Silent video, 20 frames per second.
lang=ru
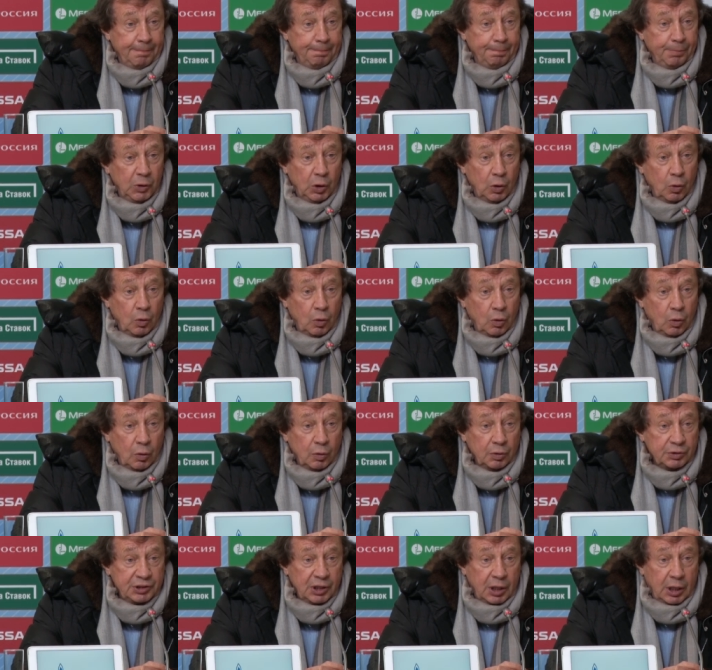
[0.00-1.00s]

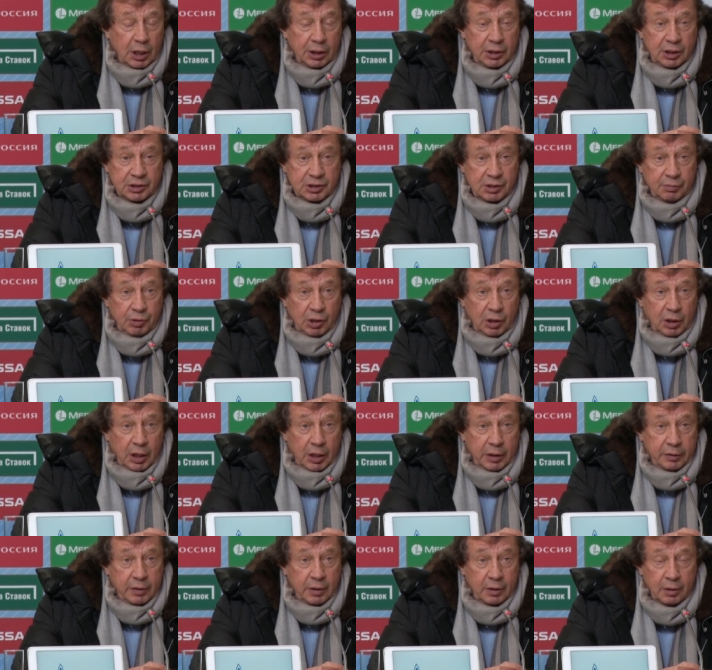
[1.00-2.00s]
Но заранее
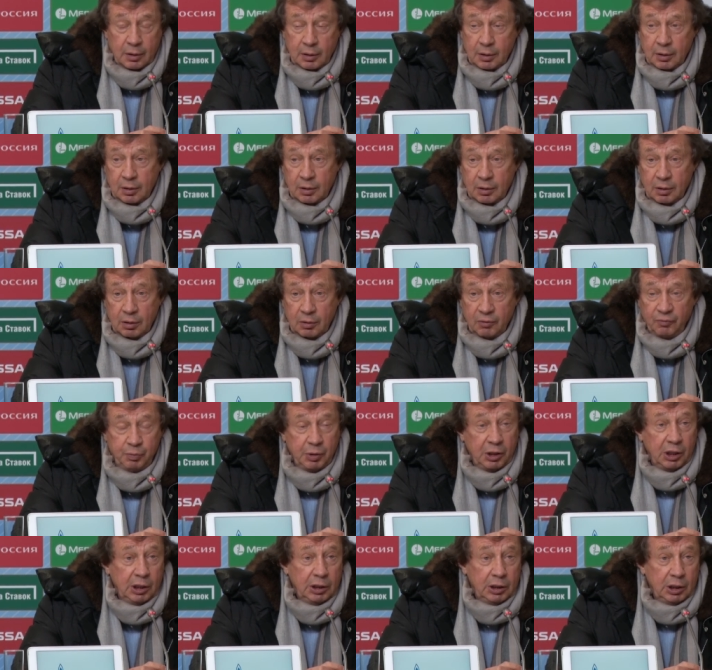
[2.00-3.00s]
забегать
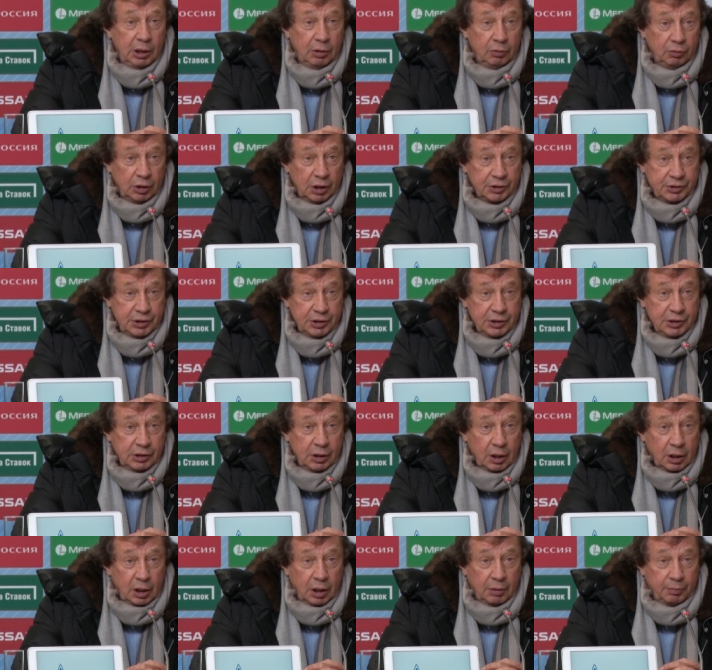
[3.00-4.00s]
впереди, у нас есть
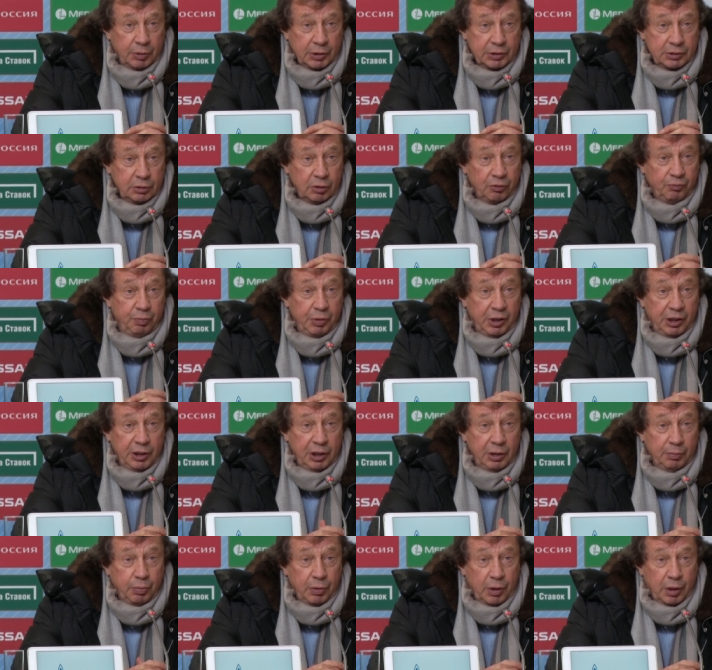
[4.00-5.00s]
такая пословица,
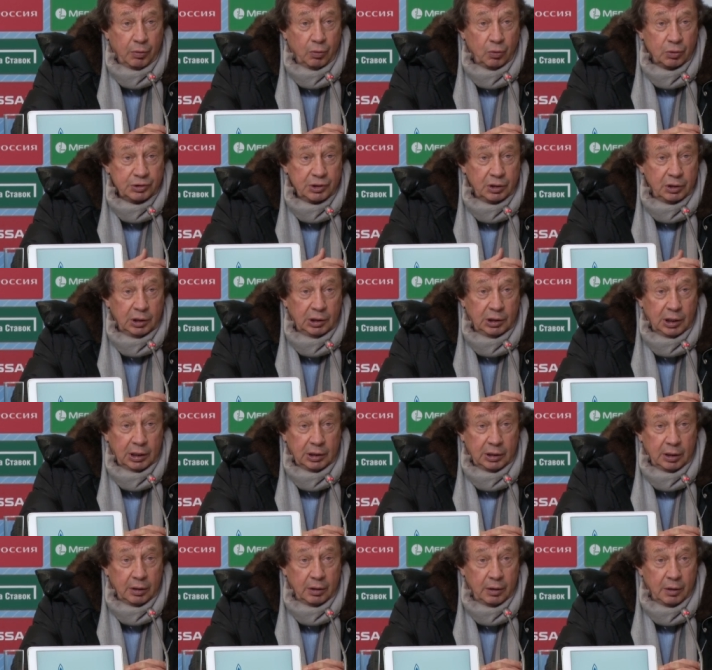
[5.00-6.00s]
впереди паровоза не
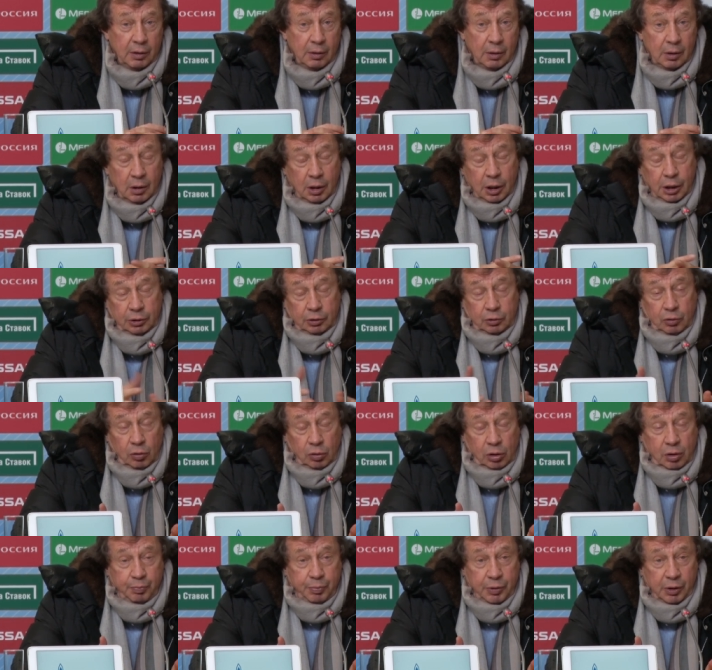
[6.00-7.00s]
надо – это
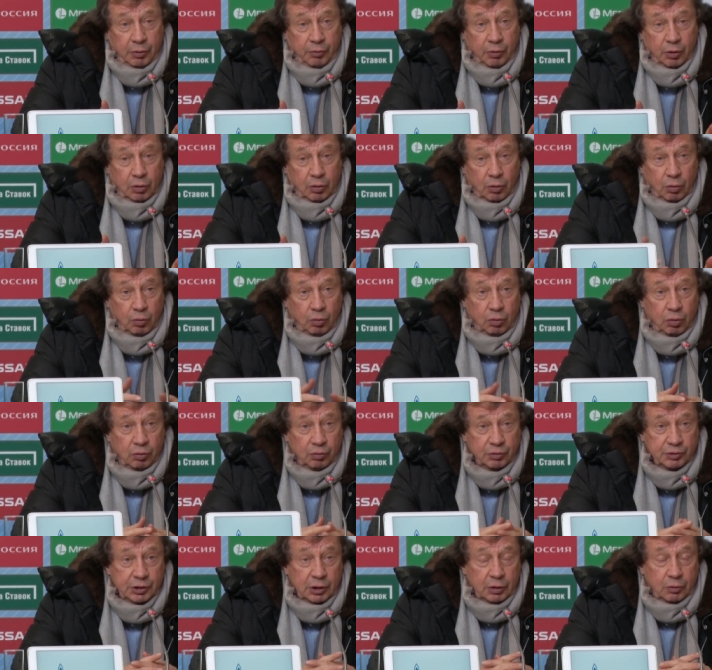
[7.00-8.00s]
только первый круг
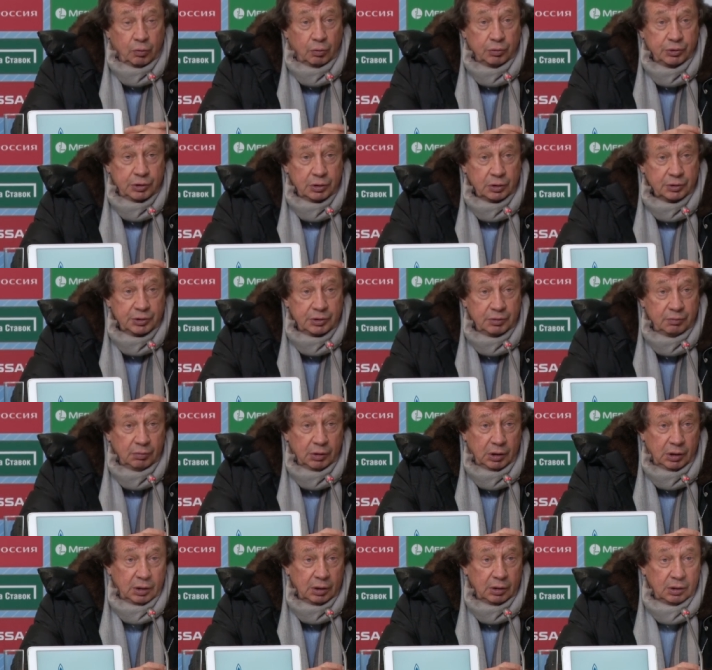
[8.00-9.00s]
закончился.
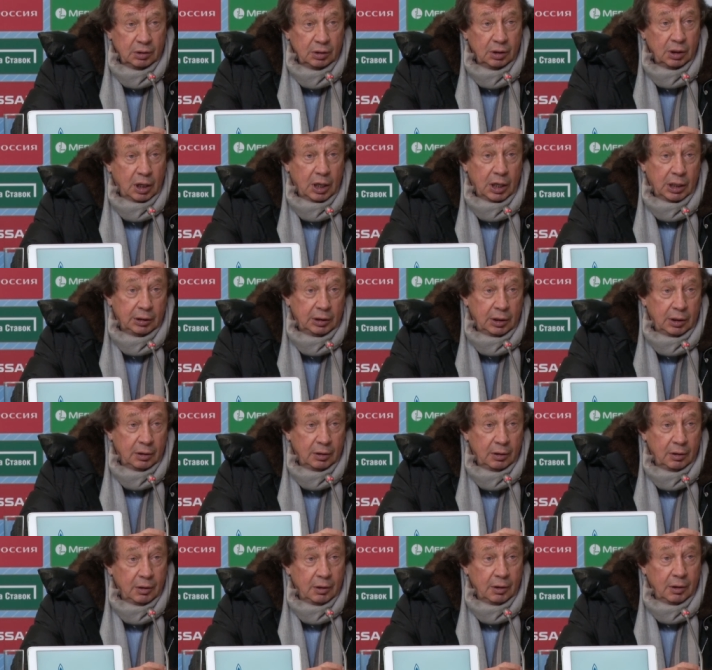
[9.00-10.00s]
Мы рады,
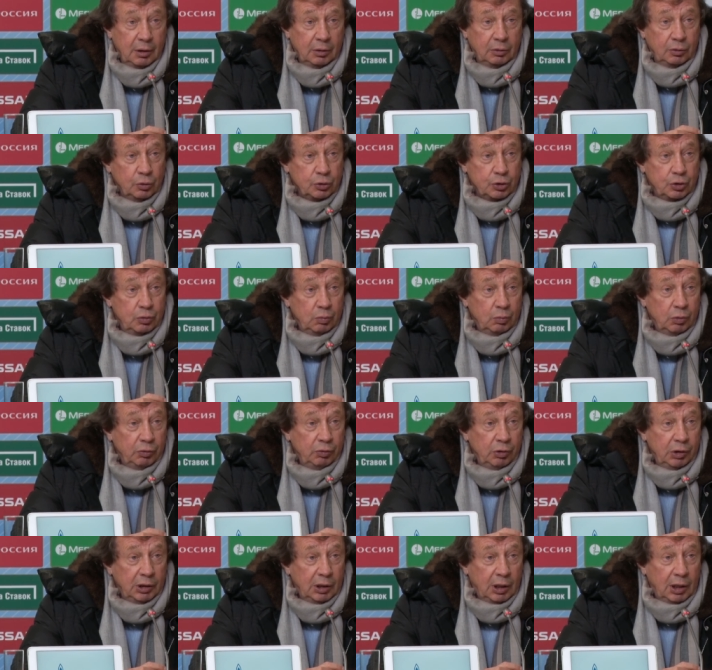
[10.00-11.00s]
то, что мы
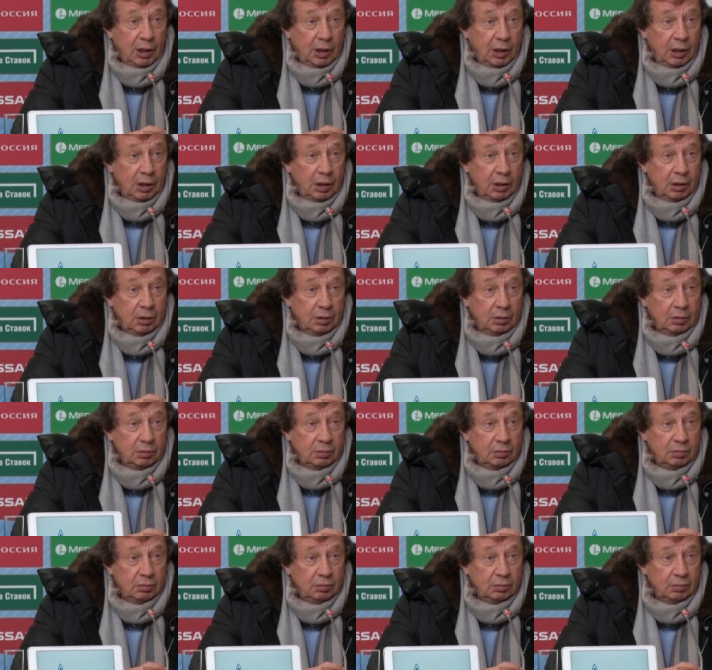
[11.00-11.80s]
выиграли.